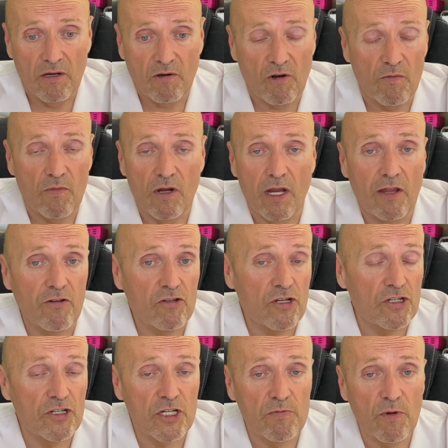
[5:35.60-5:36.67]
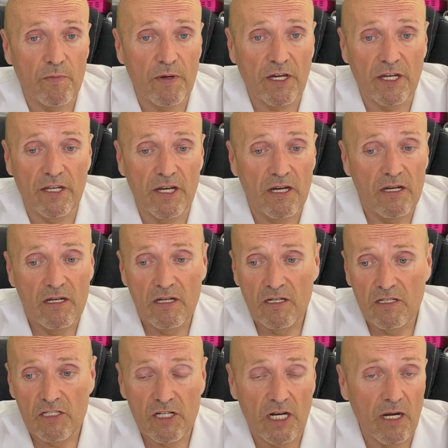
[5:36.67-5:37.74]
Como la dosis es muy pequeña,
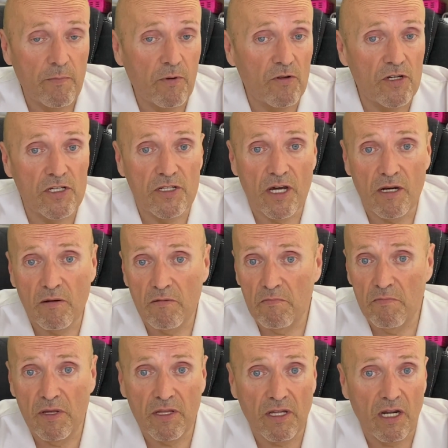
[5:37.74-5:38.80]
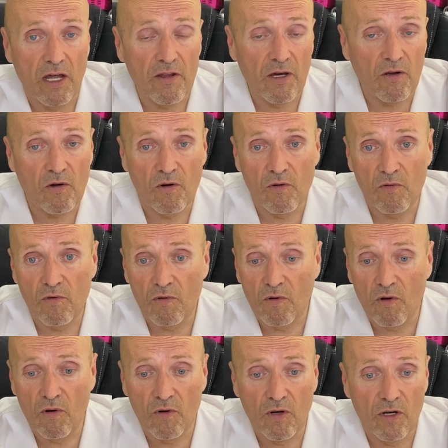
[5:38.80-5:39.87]
se la podéis dar mezclada con,
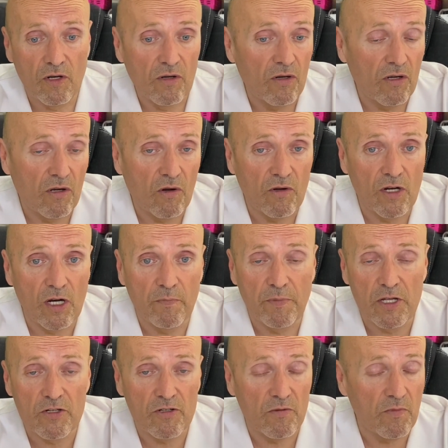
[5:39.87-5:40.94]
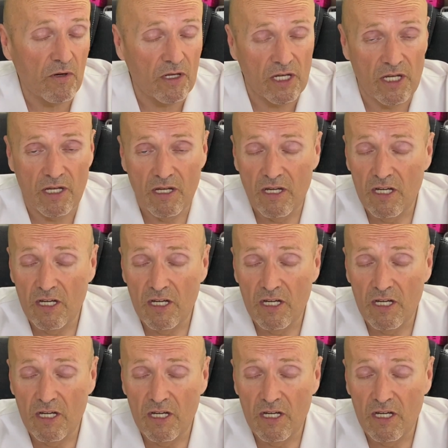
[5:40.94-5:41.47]
con, con el pienso porque